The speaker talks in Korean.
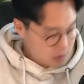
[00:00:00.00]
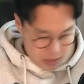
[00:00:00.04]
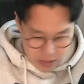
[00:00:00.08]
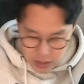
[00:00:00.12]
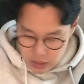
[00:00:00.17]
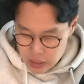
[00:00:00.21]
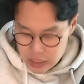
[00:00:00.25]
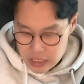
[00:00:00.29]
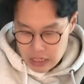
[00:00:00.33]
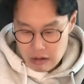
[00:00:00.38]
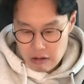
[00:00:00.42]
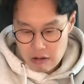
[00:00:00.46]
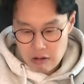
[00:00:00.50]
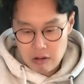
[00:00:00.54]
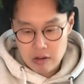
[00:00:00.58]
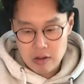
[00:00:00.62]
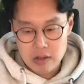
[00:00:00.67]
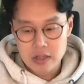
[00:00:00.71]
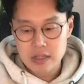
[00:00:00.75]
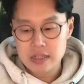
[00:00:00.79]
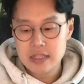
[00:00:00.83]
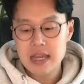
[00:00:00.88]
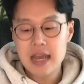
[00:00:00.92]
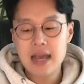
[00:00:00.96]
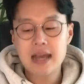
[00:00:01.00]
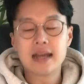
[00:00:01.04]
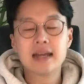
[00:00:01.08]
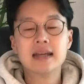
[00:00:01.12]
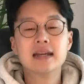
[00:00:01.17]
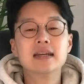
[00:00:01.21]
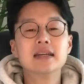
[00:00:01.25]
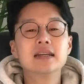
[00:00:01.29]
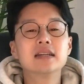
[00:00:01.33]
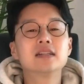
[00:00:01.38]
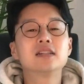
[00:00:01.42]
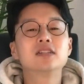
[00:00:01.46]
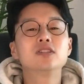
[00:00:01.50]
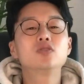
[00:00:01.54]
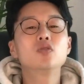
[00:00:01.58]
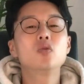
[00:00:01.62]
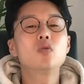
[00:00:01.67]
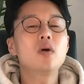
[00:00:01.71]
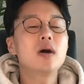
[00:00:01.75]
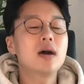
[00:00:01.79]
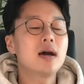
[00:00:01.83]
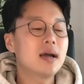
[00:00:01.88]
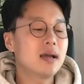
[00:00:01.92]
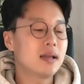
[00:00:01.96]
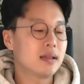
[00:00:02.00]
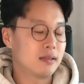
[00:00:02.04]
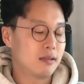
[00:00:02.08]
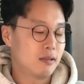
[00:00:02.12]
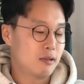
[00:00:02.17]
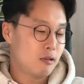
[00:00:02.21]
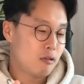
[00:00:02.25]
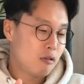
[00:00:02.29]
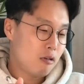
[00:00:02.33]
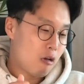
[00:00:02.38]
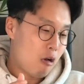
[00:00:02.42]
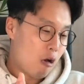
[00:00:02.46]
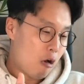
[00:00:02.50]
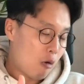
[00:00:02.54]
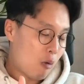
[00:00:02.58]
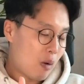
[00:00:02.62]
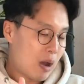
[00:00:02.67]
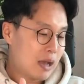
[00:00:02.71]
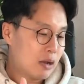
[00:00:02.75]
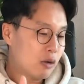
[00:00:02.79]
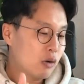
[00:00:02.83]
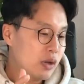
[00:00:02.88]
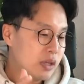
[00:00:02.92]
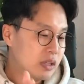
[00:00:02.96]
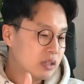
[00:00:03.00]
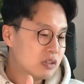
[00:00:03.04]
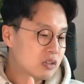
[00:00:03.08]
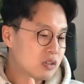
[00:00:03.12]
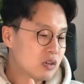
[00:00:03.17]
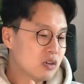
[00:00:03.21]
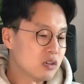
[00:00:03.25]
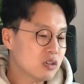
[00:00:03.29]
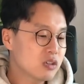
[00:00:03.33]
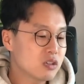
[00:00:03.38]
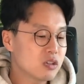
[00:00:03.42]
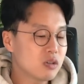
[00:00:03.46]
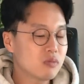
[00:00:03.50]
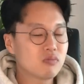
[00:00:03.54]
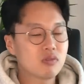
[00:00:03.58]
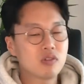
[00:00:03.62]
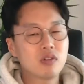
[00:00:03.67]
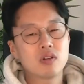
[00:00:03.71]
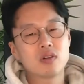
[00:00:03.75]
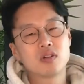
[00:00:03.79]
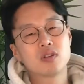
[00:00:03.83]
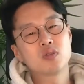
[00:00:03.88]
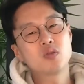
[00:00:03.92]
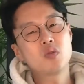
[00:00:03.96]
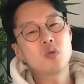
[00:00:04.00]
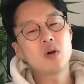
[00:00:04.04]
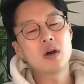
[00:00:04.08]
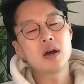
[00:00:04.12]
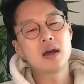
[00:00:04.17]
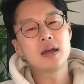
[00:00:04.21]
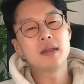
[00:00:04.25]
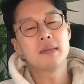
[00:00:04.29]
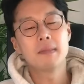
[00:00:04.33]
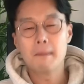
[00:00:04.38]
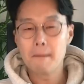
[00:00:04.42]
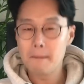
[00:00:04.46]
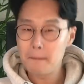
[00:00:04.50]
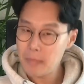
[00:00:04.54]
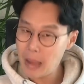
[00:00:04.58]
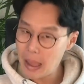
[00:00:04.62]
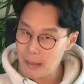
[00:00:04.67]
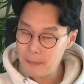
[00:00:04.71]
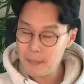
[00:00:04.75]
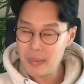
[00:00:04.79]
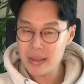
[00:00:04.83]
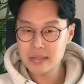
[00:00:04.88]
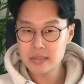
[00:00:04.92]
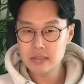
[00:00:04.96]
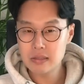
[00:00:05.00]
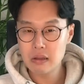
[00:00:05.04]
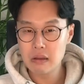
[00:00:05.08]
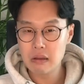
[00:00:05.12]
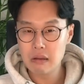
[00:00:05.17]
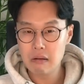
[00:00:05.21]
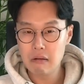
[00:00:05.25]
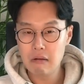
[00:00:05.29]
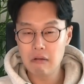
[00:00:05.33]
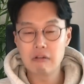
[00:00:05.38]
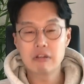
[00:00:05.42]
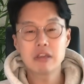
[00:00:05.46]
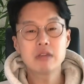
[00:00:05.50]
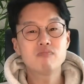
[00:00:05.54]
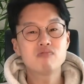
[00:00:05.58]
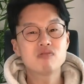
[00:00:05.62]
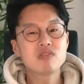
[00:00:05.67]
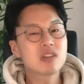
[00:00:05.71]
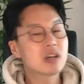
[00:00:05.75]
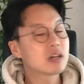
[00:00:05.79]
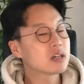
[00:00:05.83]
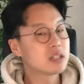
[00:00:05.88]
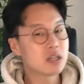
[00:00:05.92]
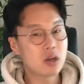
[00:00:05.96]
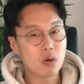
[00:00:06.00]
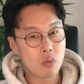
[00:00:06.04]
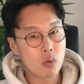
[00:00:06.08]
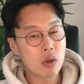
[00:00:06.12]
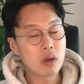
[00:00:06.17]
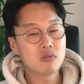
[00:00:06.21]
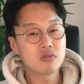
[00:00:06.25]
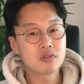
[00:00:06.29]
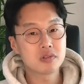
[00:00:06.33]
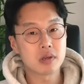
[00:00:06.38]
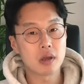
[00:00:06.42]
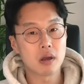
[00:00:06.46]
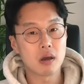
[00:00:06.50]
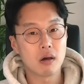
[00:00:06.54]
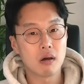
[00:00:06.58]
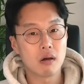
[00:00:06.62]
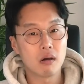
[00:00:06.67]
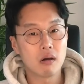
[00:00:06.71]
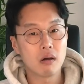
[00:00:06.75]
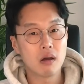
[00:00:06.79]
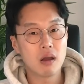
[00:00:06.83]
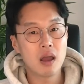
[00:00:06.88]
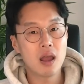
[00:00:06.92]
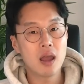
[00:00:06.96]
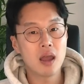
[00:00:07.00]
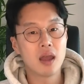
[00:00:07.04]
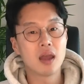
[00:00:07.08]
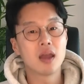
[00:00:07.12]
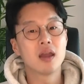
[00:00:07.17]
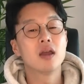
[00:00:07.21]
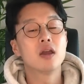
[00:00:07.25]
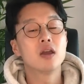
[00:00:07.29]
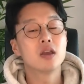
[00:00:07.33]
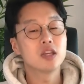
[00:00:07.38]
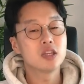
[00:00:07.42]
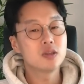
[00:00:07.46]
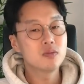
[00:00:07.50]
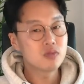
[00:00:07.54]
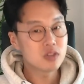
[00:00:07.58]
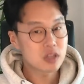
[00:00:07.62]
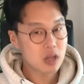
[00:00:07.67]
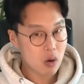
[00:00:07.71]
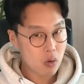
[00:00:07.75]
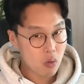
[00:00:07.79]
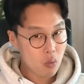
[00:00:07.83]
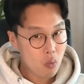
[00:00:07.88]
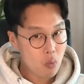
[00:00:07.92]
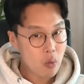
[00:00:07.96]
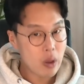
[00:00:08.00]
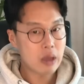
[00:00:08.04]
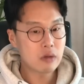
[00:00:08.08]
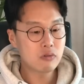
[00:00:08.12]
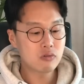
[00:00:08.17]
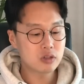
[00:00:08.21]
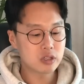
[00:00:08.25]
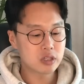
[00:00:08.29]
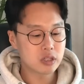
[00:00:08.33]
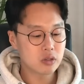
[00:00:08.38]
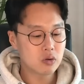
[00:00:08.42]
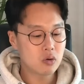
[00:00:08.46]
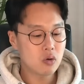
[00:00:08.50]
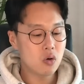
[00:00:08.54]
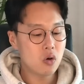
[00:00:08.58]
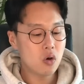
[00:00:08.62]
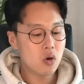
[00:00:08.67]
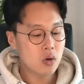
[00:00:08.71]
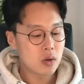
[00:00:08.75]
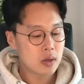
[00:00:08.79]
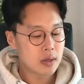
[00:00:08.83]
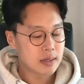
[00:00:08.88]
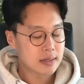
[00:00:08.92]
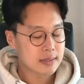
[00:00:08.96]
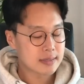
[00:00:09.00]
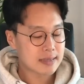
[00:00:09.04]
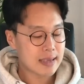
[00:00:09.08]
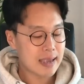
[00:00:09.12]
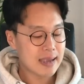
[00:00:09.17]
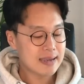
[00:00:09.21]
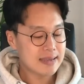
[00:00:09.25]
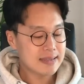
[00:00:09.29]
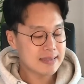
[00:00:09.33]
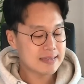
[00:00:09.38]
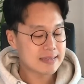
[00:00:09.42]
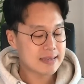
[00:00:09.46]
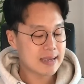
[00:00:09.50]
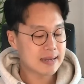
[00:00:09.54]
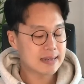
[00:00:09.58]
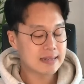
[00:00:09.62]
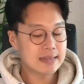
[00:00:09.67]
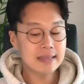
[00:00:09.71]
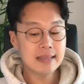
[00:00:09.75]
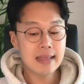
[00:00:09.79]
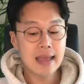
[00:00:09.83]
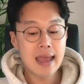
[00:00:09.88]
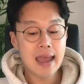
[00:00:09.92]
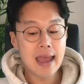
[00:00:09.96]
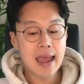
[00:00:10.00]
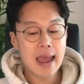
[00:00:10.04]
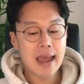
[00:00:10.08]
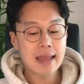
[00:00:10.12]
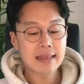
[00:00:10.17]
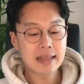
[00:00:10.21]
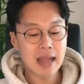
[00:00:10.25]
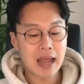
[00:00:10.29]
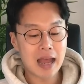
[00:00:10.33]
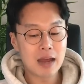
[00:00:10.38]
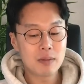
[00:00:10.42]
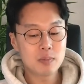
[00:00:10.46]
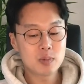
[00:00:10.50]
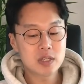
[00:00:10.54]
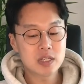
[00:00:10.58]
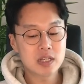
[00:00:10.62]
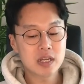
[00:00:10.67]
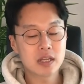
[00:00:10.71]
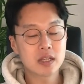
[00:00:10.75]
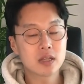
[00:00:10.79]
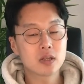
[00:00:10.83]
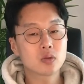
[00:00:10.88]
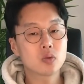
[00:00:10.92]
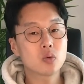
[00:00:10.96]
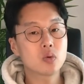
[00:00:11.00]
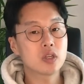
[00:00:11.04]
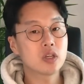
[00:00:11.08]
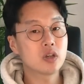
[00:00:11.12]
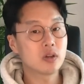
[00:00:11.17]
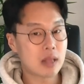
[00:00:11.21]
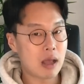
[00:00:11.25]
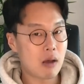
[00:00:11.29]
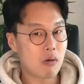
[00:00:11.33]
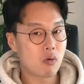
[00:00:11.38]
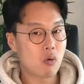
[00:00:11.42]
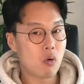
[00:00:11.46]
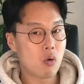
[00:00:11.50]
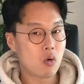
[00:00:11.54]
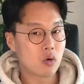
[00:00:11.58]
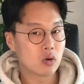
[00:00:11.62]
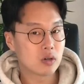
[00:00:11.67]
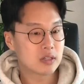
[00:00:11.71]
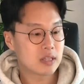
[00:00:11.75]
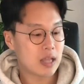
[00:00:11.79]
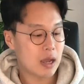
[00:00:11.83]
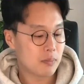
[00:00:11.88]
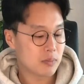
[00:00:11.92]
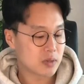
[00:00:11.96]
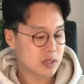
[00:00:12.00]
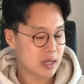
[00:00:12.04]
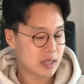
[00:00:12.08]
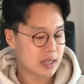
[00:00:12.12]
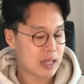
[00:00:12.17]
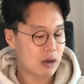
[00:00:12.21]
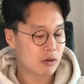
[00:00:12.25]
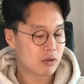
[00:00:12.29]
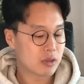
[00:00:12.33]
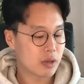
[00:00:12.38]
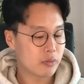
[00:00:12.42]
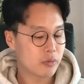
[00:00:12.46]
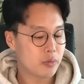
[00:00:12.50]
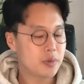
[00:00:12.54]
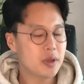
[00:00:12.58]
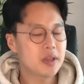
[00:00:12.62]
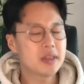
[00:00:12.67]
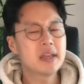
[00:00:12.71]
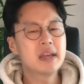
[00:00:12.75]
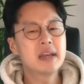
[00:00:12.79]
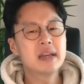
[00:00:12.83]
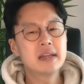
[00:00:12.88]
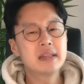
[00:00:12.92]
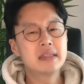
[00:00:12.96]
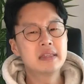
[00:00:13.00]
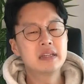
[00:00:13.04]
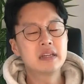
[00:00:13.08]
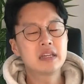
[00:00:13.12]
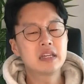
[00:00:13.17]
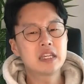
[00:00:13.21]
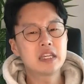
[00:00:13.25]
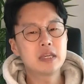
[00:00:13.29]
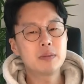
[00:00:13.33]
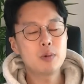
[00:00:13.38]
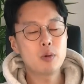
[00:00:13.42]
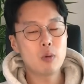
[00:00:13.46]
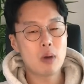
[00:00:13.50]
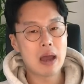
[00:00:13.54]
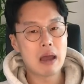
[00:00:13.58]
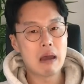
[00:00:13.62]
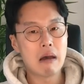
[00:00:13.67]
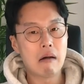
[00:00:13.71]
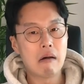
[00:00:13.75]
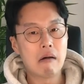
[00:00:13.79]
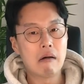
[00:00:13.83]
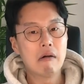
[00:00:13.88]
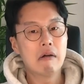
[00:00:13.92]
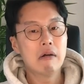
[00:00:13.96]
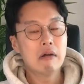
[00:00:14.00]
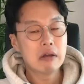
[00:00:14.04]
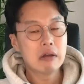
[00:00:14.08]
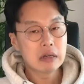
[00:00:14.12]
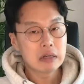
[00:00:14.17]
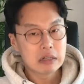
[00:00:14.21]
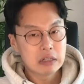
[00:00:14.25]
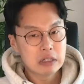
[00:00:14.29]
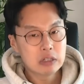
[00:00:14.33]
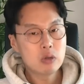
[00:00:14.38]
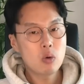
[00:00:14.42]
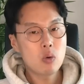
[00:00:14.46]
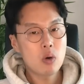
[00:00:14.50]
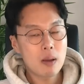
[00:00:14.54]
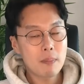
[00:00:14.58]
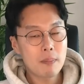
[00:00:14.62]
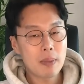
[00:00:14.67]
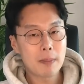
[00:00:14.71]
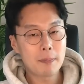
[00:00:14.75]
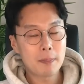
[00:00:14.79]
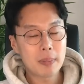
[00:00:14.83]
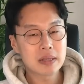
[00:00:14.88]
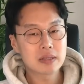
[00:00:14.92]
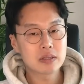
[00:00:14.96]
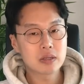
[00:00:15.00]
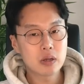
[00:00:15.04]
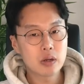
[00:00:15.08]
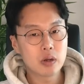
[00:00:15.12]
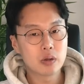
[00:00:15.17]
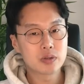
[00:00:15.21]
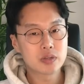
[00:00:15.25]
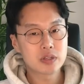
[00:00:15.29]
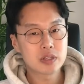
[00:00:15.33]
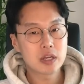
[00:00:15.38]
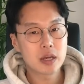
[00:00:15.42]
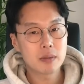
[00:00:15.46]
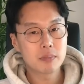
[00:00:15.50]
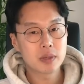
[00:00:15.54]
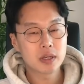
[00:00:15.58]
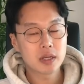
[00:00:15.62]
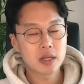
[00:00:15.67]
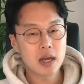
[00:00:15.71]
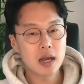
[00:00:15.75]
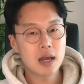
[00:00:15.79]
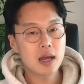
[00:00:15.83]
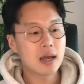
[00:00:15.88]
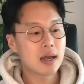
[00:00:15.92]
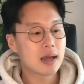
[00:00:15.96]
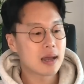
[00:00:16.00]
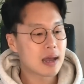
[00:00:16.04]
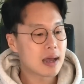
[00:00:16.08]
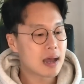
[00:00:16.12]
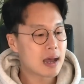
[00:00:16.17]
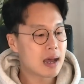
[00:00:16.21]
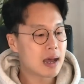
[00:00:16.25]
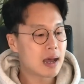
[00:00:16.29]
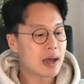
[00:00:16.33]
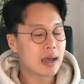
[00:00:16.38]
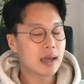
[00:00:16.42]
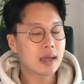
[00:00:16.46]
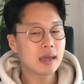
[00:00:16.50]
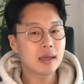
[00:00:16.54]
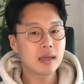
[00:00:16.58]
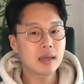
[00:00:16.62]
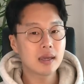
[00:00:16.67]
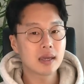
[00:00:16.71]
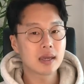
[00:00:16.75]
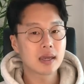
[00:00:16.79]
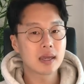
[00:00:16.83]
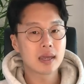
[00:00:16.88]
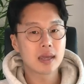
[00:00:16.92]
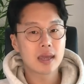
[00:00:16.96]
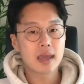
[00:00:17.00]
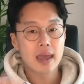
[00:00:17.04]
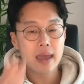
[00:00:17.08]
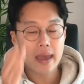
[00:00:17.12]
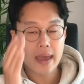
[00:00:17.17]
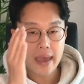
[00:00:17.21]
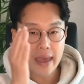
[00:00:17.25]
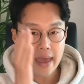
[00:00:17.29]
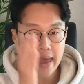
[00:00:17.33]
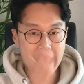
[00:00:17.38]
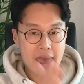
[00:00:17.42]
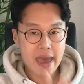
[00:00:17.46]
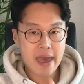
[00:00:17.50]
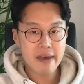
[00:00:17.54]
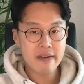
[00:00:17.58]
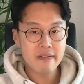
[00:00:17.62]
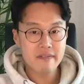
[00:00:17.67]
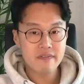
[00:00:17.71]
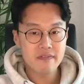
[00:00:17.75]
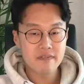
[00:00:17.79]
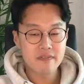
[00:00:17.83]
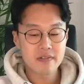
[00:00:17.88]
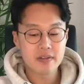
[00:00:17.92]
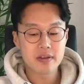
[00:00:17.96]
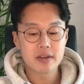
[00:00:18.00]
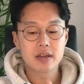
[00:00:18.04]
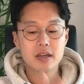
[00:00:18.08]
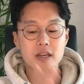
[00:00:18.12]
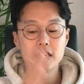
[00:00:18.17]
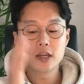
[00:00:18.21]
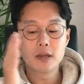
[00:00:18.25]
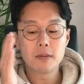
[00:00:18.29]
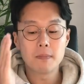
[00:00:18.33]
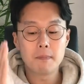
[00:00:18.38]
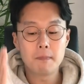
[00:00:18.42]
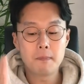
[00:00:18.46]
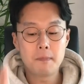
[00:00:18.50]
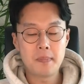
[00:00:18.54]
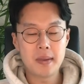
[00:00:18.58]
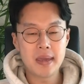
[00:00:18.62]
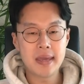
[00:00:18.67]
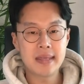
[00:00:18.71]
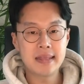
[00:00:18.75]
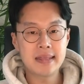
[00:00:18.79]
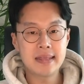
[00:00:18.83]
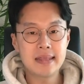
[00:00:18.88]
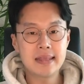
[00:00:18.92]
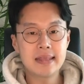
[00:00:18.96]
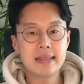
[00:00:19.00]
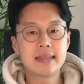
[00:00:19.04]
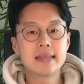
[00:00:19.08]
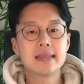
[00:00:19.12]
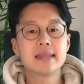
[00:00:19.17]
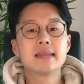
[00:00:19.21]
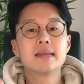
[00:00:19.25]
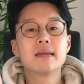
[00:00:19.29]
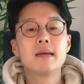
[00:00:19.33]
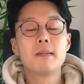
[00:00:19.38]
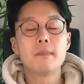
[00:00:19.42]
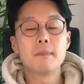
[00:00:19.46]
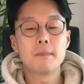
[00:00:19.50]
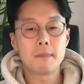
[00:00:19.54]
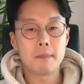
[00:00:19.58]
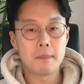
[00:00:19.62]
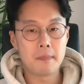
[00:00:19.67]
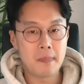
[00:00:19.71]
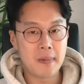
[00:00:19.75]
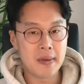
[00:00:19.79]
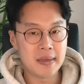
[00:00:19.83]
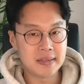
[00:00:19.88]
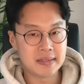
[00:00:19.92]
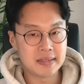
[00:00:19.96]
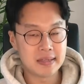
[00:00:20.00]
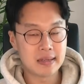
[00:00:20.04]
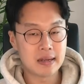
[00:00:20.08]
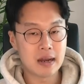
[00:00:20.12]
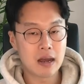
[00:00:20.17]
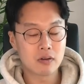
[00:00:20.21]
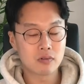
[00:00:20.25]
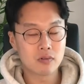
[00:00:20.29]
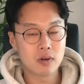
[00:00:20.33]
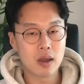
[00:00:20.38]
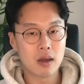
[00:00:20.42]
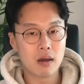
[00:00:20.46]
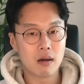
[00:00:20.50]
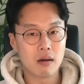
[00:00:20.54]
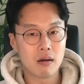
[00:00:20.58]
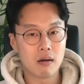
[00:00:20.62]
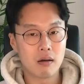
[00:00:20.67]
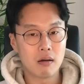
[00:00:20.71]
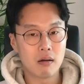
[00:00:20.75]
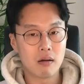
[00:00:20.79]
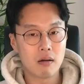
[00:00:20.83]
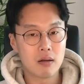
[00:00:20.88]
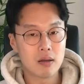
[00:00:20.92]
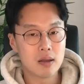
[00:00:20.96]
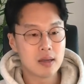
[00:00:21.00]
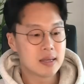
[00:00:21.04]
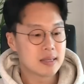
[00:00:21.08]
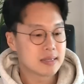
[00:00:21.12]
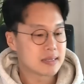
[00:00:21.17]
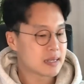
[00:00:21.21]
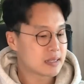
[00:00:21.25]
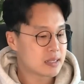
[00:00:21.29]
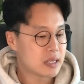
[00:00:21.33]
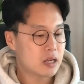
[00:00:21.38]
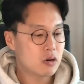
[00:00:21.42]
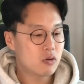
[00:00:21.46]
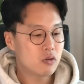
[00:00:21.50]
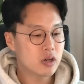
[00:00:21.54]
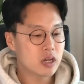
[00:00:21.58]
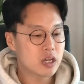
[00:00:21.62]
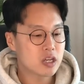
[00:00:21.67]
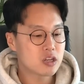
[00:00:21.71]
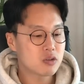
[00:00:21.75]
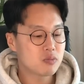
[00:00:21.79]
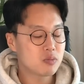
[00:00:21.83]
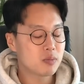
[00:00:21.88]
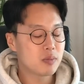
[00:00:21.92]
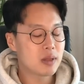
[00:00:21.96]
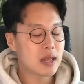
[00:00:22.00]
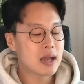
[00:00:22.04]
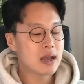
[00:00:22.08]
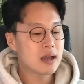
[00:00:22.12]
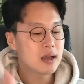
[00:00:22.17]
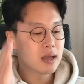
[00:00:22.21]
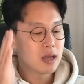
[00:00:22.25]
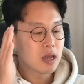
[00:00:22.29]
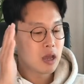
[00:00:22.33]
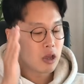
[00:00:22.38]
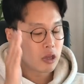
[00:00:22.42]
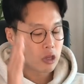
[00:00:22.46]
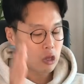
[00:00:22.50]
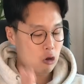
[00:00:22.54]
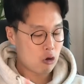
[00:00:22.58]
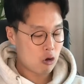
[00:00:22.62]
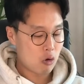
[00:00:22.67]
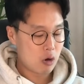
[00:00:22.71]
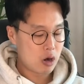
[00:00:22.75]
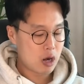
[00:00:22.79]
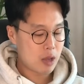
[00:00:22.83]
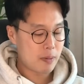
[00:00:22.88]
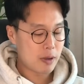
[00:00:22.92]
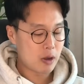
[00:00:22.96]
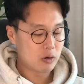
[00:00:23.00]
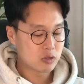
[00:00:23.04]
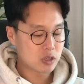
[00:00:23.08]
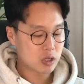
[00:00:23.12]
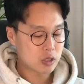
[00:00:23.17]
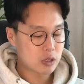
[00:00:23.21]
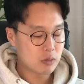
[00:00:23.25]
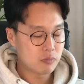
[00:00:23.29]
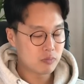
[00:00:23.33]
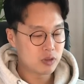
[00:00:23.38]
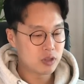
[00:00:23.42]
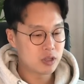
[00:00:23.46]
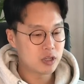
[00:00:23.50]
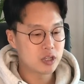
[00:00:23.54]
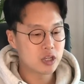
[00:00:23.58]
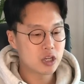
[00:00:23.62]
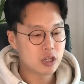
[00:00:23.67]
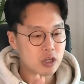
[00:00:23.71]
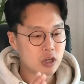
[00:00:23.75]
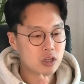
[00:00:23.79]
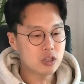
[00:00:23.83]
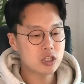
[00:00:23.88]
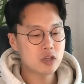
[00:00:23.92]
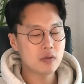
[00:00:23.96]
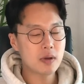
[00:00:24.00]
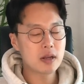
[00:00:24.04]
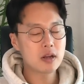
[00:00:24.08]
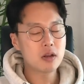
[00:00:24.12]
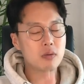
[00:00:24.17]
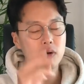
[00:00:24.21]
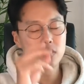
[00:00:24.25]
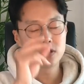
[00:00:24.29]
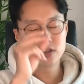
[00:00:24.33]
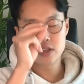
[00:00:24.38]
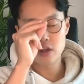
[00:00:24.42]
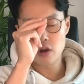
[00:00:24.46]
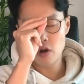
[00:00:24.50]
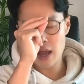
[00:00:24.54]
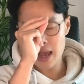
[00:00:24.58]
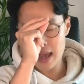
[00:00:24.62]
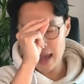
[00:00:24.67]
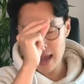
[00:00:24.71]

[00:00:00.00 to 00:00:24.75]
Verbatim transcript: 잊으세요. 그냥 그동안 과거의 특정 시점부터 그동안 바빴어요. 이 문장 그냥 외우세요. 네, 이 문장 외우시고 차근차근 다음 시간에 또 이거 나오고 그 다음 시간에 나오다 보면 느낌이 와요. 그동안 바빴어요. 어떻게 합니까? I have been busy라고 해요. 자, 새로운 개념입니다. 영어 원래 배우셨던 분들은요, 현재 완료 뭔지